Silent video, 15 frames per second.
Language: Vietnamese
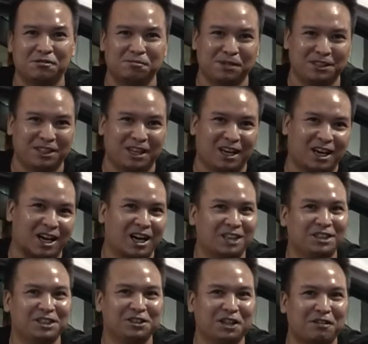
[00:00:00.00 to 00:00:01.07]
Mình à,
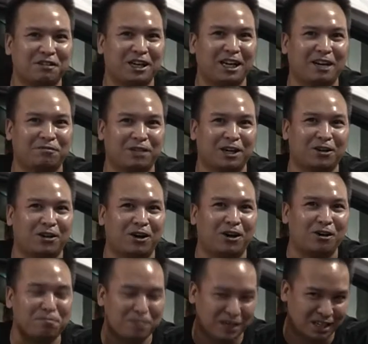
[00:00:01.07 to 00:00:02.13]
xin thưa với anh em là
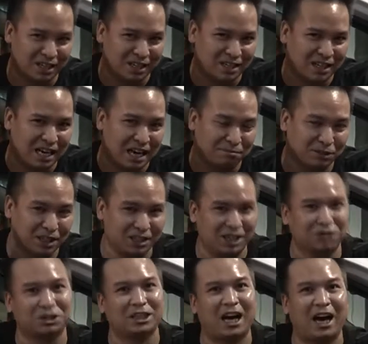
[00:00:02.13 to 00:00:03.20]
có Mình rất làm rất
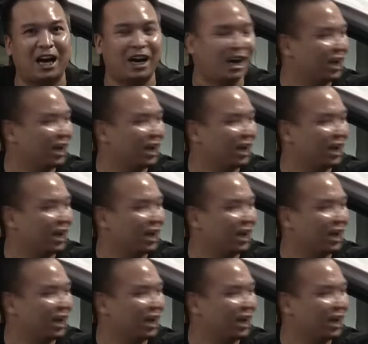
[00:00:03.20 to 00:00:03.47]
nhiều xe